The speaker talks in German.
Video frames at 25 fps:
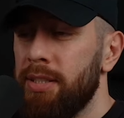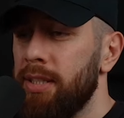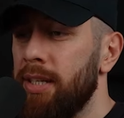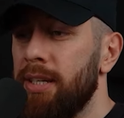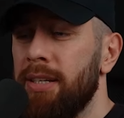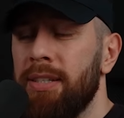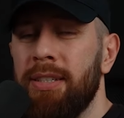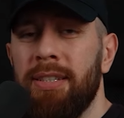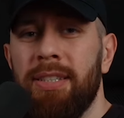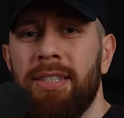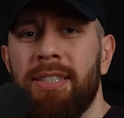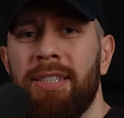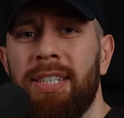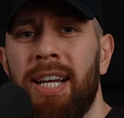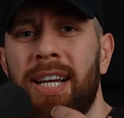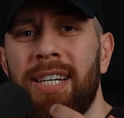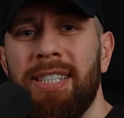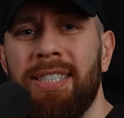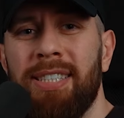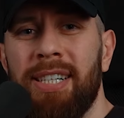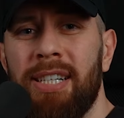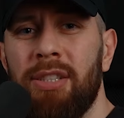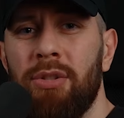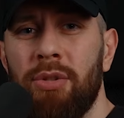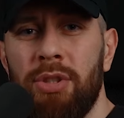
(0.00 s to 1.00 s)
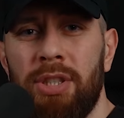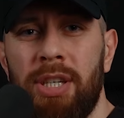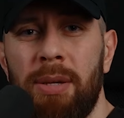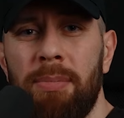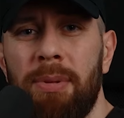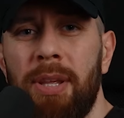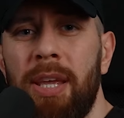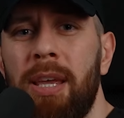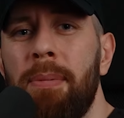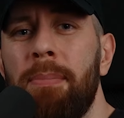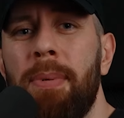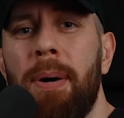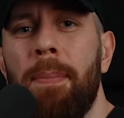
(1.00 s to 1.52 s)
Ja, das heißt also, es
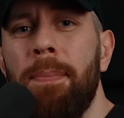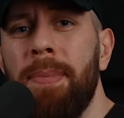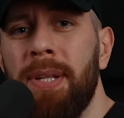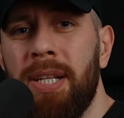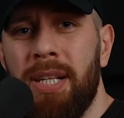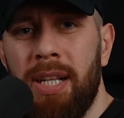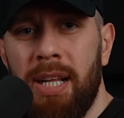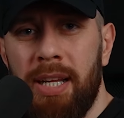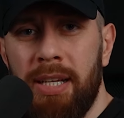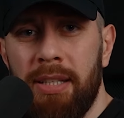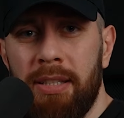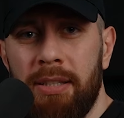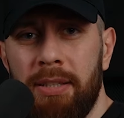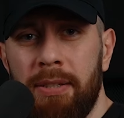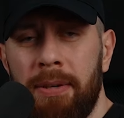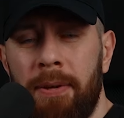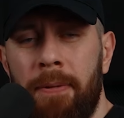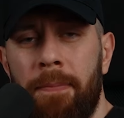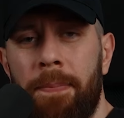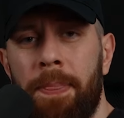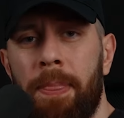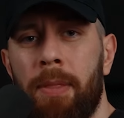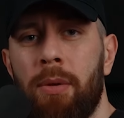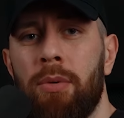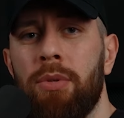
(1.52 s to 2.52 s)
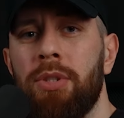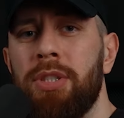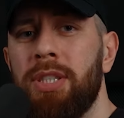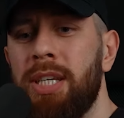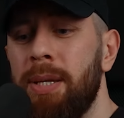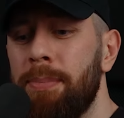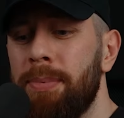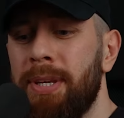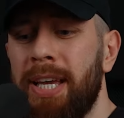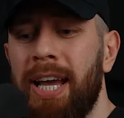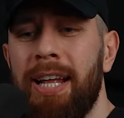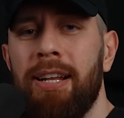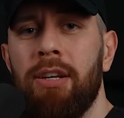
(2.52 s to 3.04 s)
gibt immer Mitleid und es
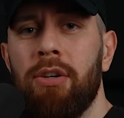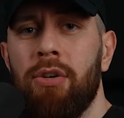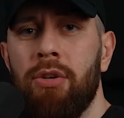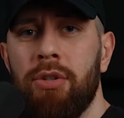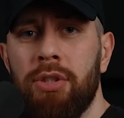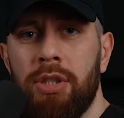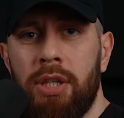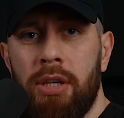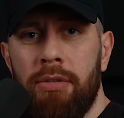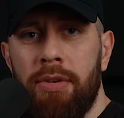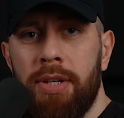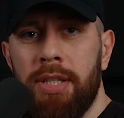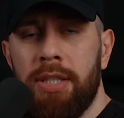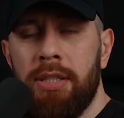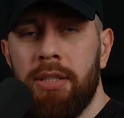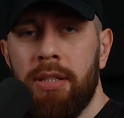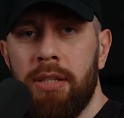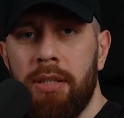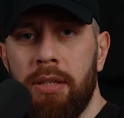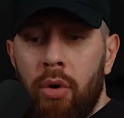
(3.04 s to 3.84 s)
gibt keine Konsequenzen.